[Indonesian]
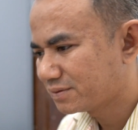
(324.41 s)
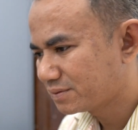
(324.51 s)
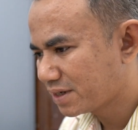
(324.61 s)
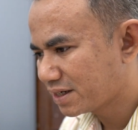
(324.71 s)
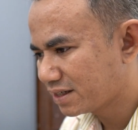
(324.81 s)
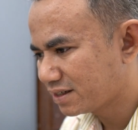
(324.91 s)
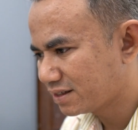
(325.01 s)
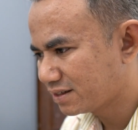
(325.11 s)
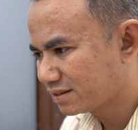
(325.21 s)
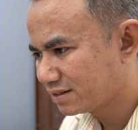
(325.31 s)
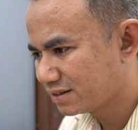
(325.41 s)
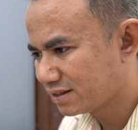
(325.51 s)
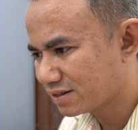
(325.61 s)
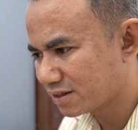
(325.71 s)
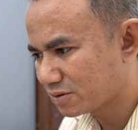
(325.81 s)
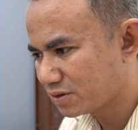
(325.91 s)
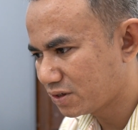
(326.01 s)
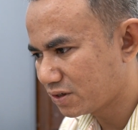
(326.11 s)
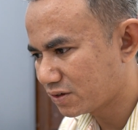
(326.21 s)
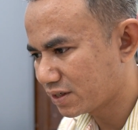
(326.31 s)
mana ini Y1
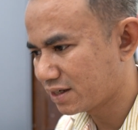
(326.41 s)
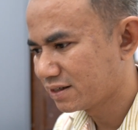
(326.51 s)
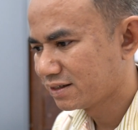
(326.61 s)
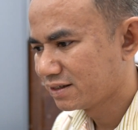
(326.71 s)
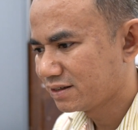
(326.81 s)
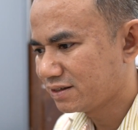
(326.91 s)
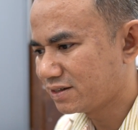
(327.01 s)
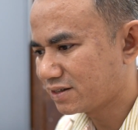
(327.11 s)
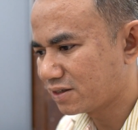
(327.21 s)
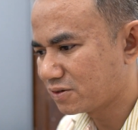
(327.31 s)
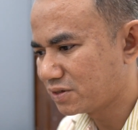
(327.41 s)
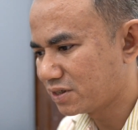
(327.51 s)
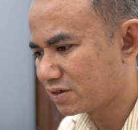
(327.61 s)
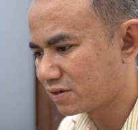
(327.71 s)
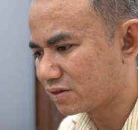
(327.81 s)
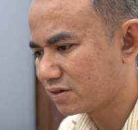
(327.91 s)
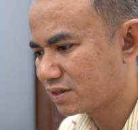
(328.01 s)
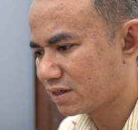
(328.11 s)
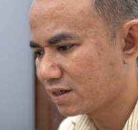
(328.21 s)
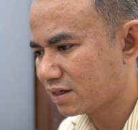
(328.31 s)
Y0 nya Y1 Y0 itu
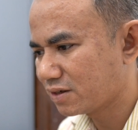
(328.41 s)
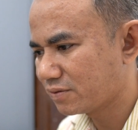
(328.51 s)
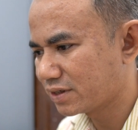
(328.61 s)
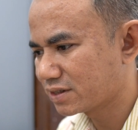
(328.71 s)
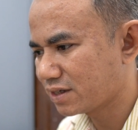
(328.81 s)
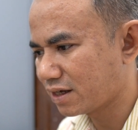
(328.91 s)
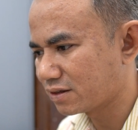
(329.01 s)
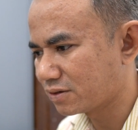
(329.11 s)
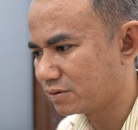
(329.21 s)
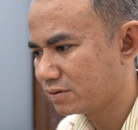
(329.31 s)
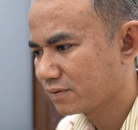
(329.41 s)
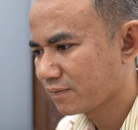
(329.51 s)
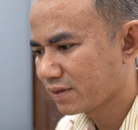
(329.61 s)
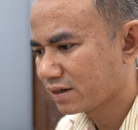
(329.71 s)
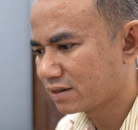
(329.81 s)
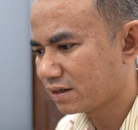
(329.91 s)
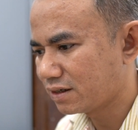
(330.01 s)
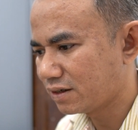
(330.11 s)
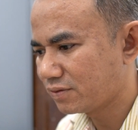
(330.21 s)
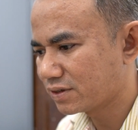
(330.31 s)
adalah fx1
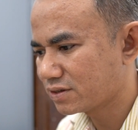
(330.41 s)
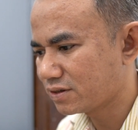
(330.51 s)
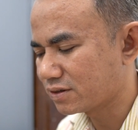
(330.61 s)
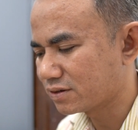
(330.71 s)
dan fx0